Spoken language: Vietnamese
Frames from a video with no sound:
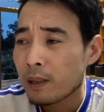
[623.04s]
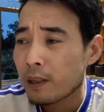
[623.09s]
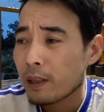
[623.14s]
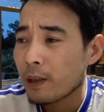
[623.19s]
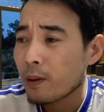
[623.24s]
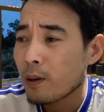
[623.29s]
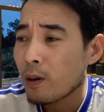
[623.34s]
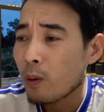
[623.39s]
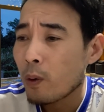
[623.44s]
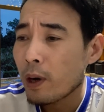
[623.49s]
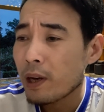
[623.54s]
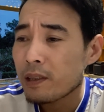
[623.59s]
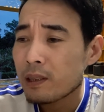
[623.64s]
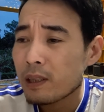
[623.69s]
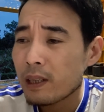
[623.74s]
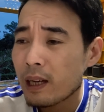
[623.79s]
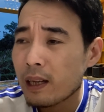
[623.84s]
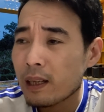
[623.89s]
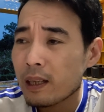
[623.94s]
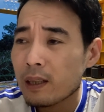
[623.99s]
thì cô quay
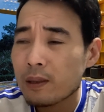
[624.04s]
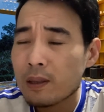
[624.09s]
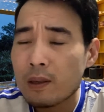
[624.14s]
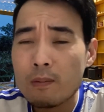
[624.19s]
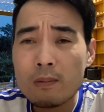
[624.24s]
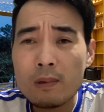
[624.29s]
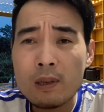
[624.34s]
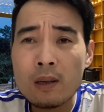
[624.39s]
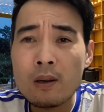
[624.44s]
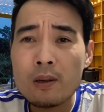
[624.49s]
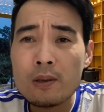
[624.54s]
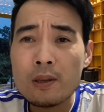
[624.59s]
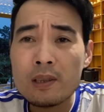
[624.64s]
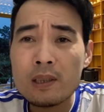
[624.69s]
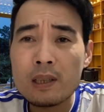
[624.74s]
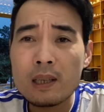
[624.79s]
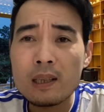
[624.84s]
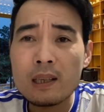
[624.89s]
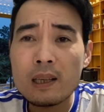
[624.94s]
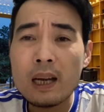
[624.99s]
xe thì trong à, gọi cho
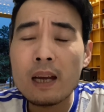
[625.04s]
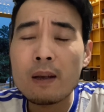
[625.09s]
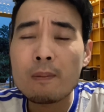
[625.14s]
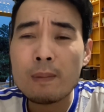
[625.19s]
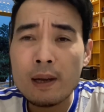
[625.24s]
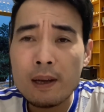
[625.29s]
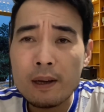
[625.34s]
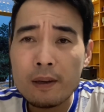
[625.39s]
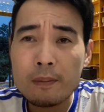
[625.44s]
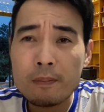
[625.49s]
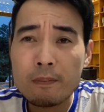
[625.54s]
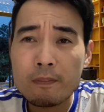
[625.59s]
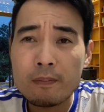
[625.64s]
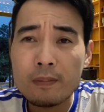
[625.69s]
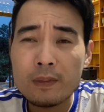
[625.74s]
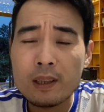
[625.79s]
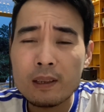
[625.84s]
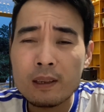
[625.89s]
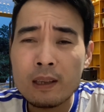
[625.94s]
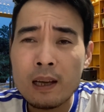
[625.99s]
9 ngày hôm nay đấy
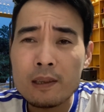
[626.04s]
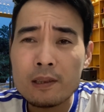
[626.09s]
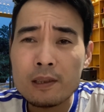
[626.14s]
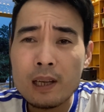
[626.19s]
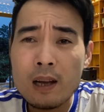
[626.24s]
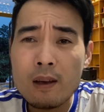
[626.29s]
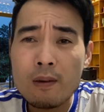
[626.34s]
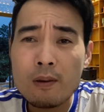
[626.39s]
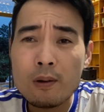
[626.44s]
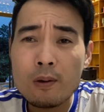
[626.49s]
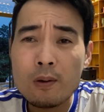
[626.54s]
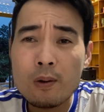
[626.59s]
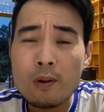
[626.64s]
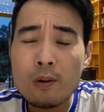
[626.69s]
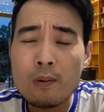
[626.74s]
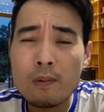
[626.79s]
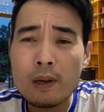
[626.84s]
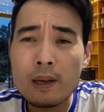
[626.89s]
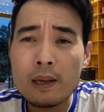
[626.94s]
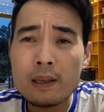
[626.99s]
thì tại sao là cô
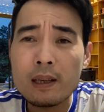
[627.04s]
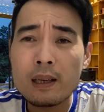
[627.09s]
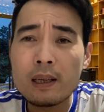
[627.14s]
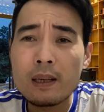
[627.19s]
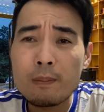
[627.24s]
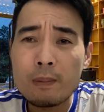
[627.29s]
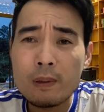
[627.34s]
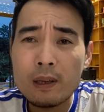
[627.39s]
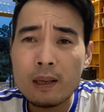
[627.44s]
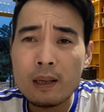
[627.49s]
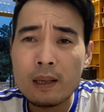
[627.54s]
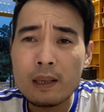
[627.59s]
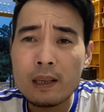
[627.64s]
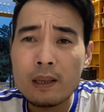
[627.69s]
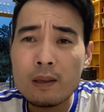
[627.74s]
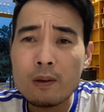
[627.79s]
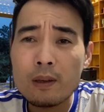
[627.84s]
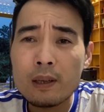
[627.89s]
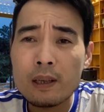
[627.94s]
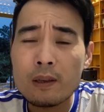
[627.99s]
không lên clip nữa là
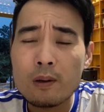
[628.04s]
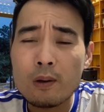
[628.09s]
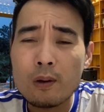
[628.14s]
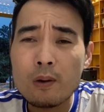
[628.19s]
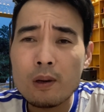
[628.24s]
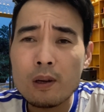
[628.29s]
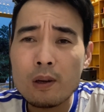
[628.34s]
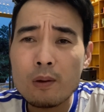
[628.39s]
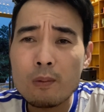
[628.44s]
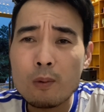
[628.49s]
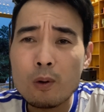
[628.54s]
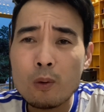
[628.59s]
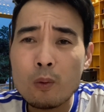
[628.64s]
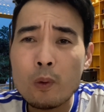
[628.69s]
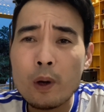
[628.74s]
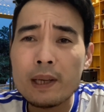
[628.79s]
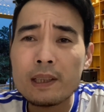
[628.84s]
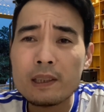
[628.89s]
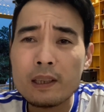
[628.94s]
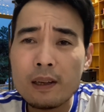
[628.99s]
ý định của cô là cô muốn
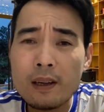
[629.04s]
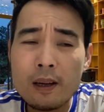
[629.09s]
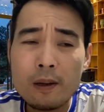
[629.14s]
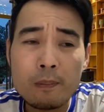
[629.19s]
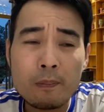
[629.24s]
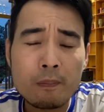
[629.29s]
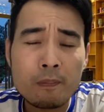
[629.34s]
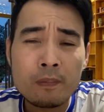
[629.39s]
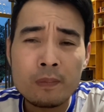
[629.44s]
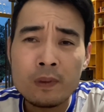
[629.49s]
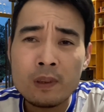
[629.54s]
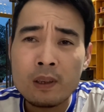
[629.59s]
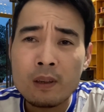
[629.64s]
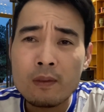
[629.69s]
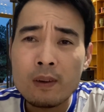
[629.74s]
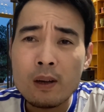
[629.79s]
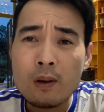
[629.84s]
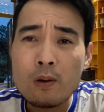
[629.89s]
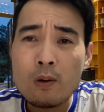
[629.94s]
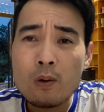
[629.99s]
quay xe
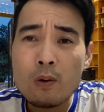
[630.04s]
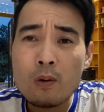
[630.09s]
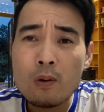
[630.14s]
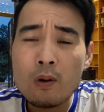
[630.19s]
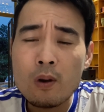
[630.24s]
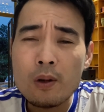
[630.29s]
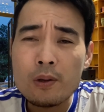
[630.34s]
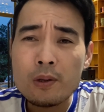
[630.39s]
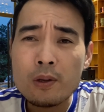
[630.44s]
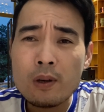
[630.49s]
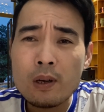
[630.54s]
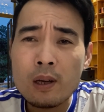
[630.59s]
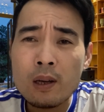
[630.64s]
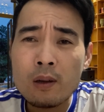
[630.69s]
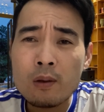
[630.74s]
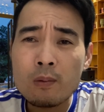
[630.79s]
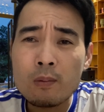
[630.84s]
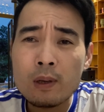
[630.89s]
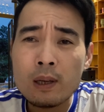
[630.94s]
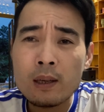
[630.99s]
và cô cũng gọi cho là
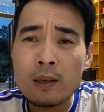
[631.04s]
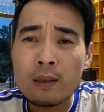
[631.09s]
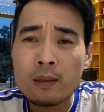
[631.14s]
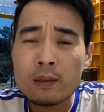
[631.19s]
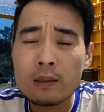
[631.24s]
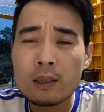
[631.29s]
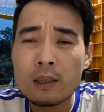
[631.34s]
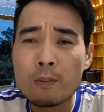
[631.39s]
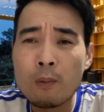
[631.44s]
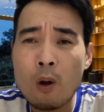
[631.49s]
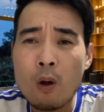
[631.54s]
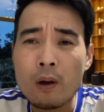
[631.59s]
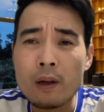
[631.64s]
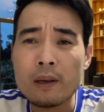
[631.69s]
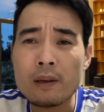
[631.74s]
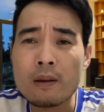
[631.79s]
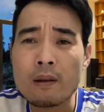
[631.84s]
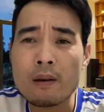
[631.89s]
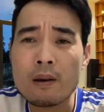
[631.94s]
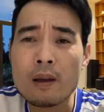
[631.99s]
cũng à, từ bỏ
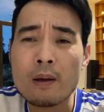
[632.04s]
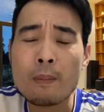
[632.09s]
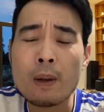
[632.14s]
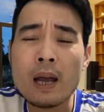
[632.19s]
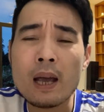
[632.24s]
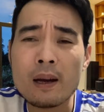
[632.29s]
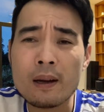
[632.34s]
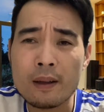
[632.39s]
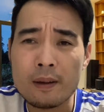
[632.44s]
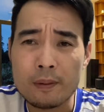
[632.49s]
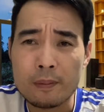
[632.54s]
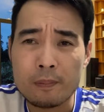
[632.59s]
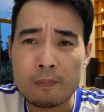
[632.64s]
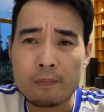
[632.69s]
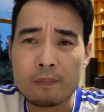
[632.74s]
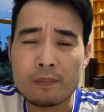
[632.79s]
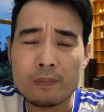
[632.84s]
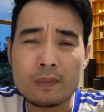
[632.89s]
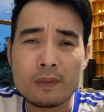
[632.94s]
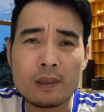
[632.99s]
cái drama này
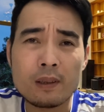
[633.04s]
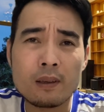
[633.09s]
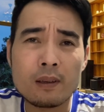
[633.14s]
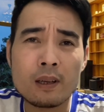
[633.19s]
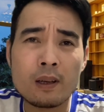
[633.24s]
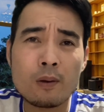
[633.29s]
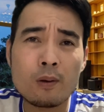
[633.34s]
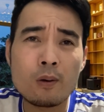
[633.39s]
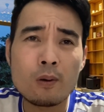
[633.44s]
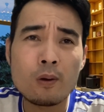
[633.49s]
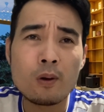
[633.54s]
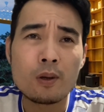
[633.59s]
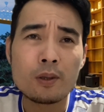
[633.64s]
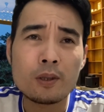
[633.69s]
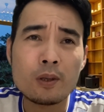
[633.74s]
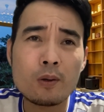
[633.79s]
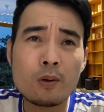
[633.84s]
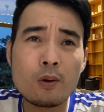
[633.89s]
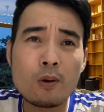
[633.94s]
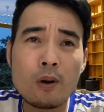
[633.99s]
để cô gọi
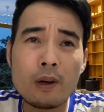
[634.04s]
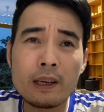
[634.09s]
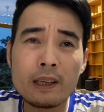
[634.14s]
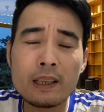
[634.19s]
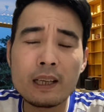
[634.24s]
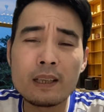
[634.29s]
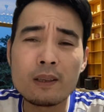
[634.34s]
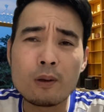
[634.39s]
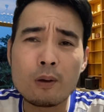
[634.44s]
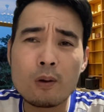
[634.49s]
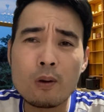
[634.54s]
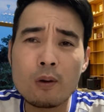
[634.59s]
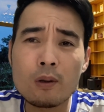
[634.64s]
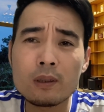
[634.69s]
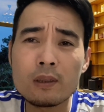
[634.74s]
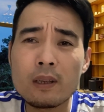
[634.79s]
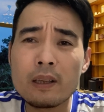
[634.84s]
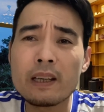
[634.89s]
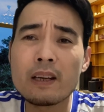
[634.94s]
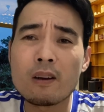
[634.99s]
cho cô có cái kênh của cô
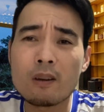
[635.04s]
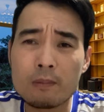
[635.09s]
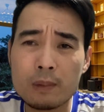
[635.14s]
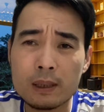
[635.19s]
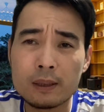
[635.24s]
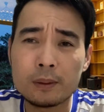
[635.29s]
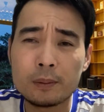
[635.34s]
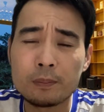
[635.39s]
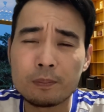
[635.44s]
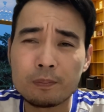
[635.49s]
có thương hiệu mà